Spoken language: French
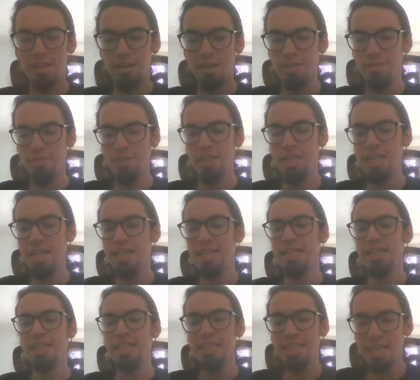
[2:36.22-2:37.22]
en
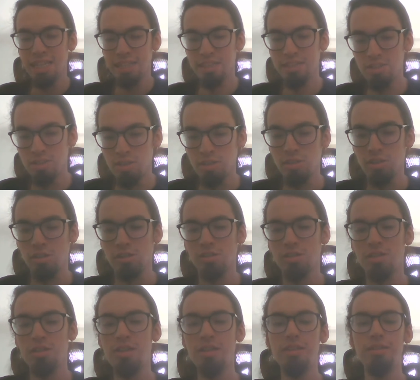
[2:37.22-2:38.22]
vedette des artistes
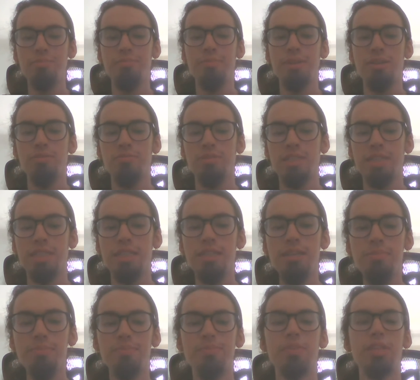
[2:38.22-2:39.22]
autochtones, mais
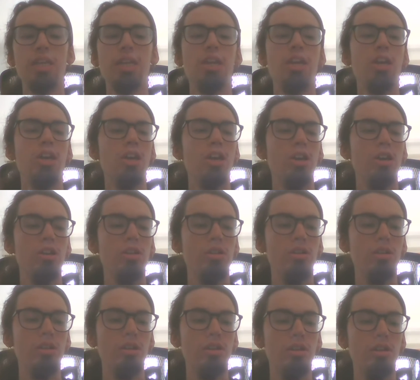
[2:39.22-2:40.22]
aussi
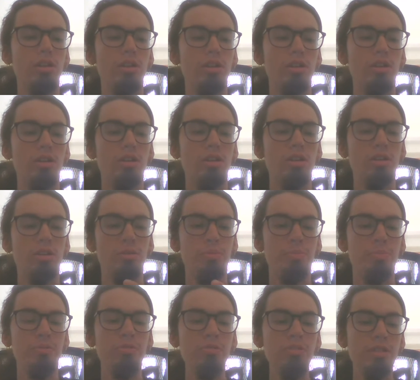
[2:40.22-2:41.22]
euh, un
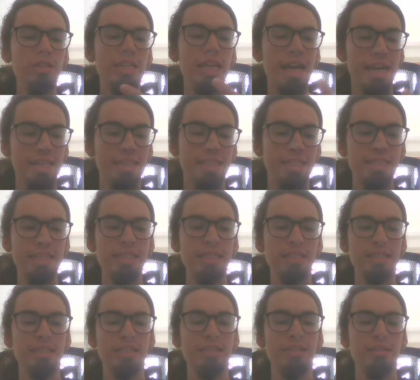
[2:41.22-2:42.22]
peu
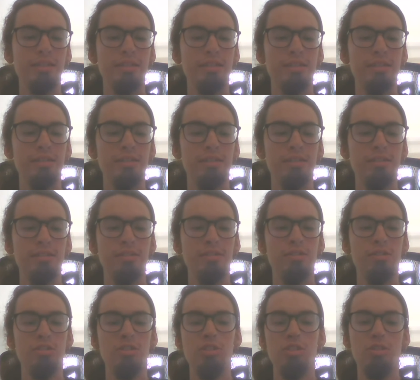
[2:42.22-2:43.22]
d'artistes
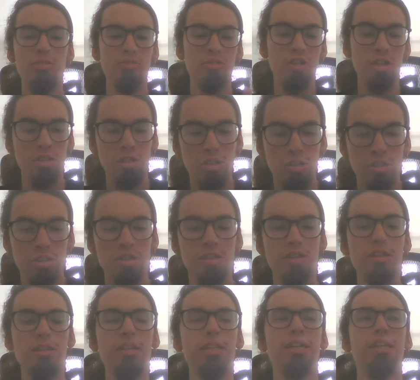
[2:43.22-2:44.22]
euh, non
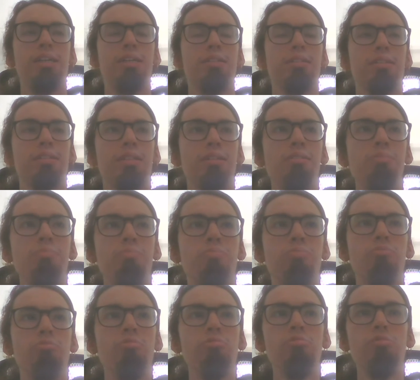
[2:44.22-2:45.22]
autochtones ensemble
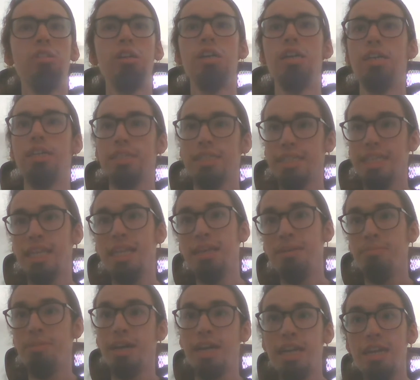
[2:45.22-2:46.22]
pour
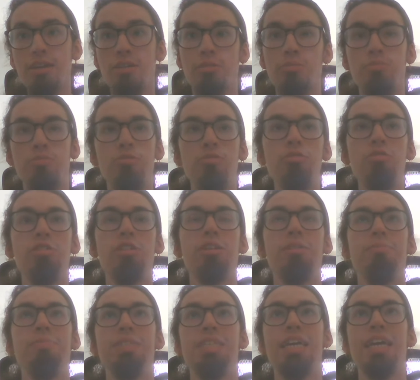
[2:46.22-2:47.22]
célébrer un peu,
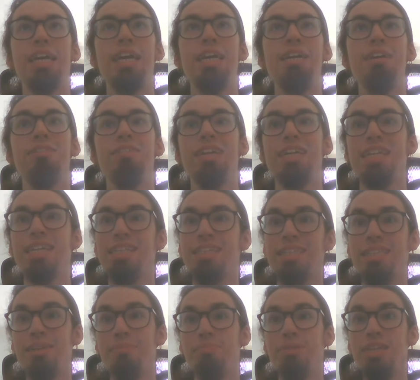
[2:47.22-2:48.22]
comme dirait
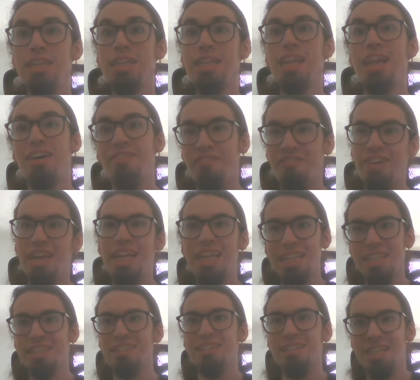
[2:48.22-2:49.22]
Elisabeth, la
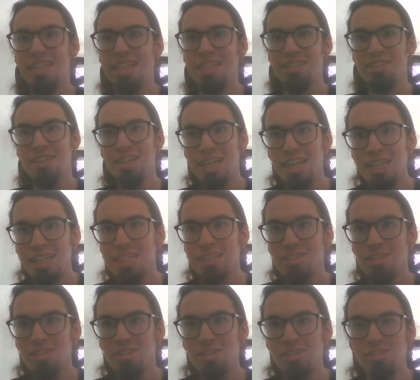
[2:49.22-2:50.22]
fête nationale
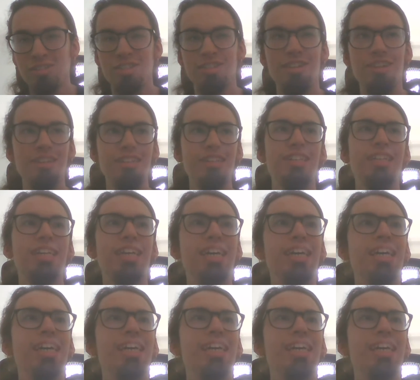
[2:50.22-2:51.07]
des autochtones